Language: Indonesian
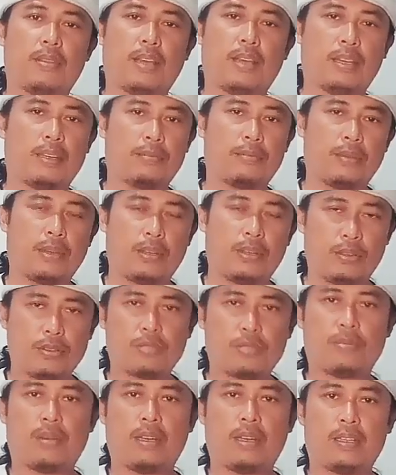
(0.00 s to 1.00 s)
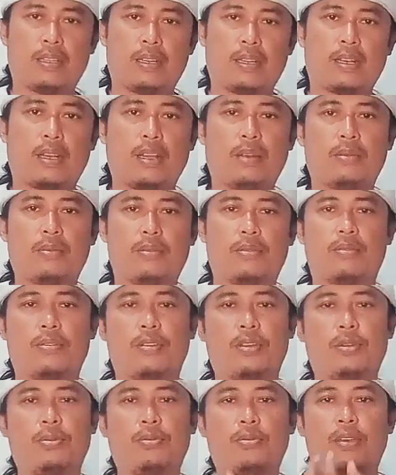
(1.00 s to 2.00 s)
Dan begitu sebaliknya. Kalau
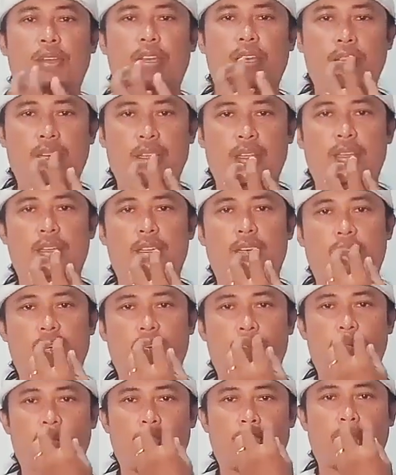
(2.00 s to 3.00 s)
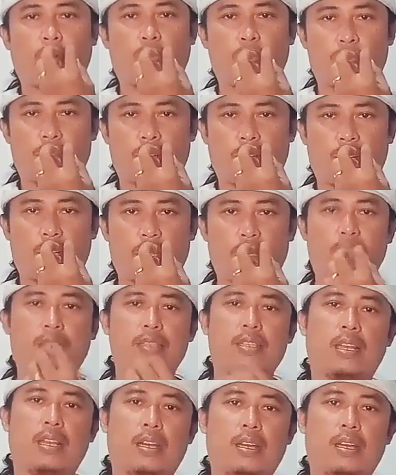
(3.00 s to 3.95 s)
hidung kiri yang lebih plong udaranya,